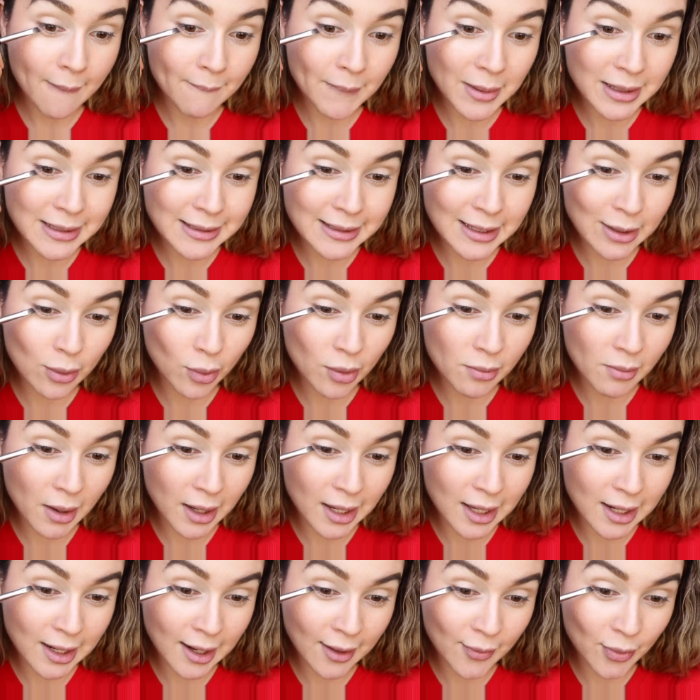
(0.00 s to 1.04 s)
Me sigo
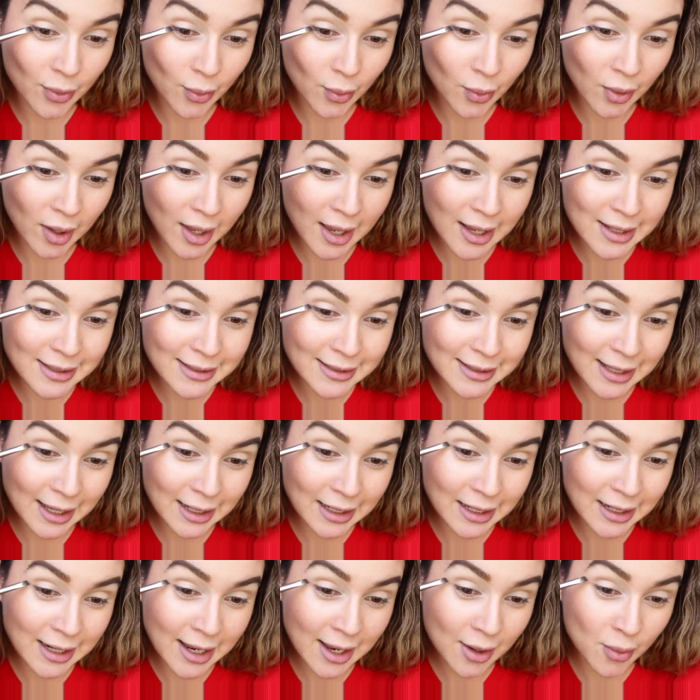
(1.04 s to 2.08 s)
imaginando esta
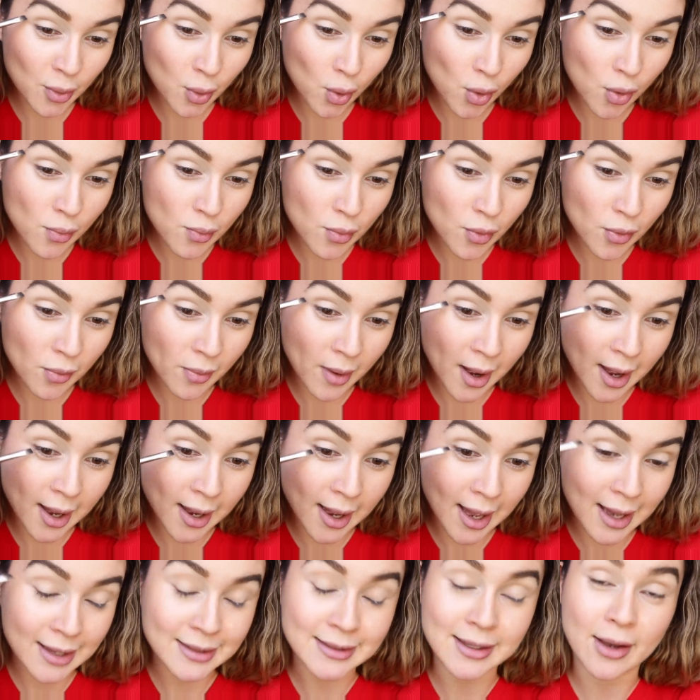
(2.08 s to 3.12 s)
línea cómo
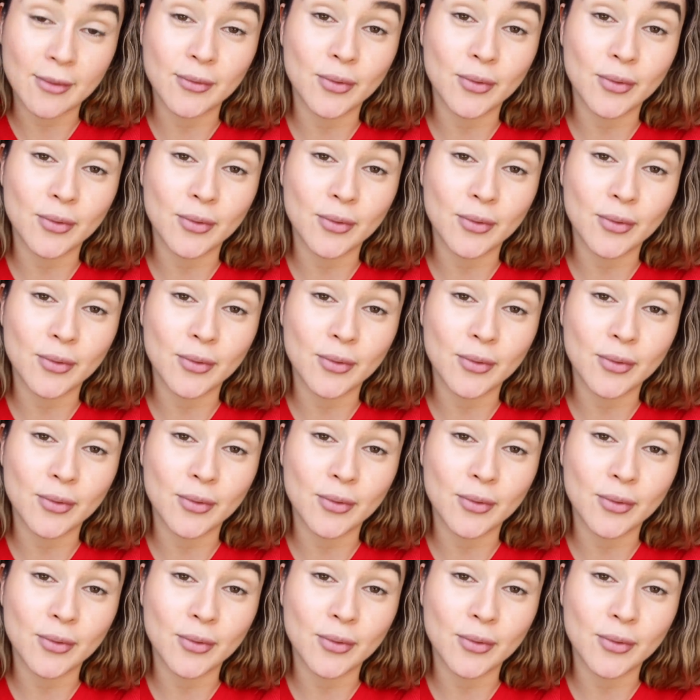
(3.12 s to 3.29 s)
va hacia